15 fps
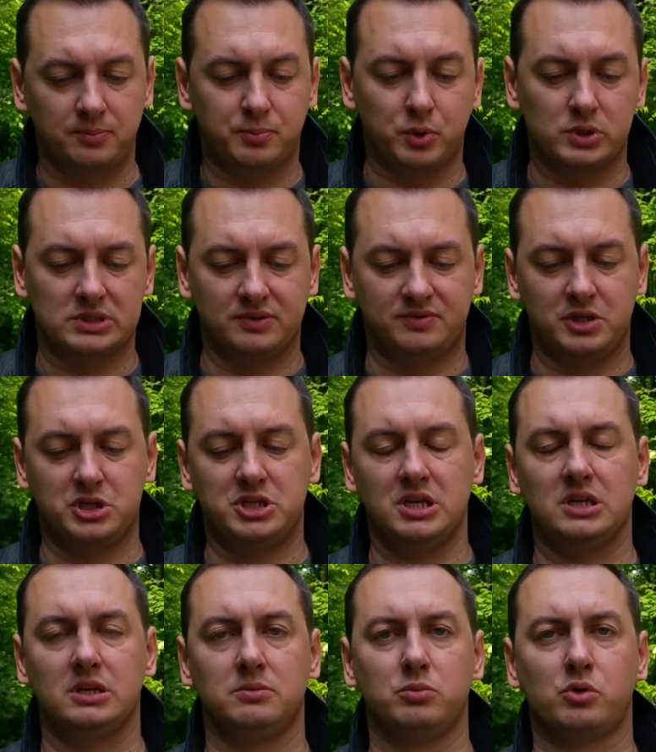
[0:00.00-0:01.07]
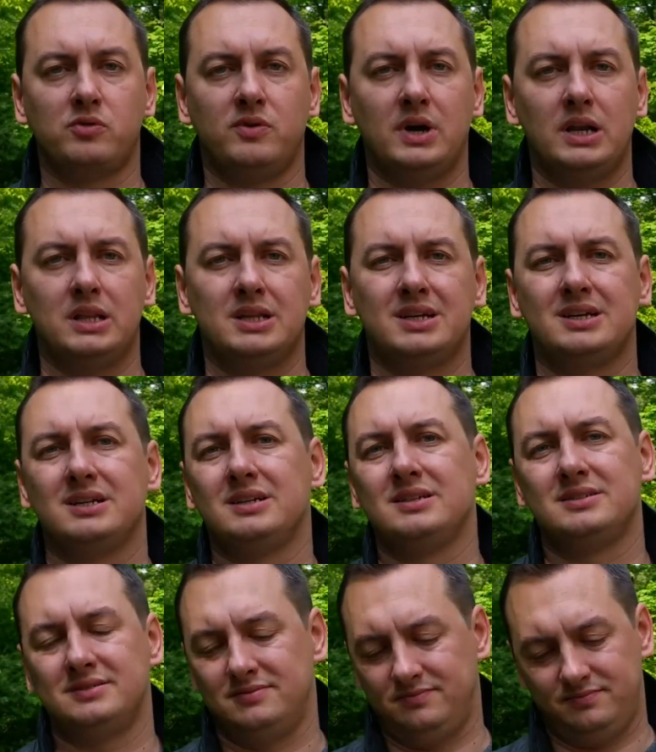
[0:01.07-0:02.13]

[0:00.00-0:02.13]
просто в течение буквально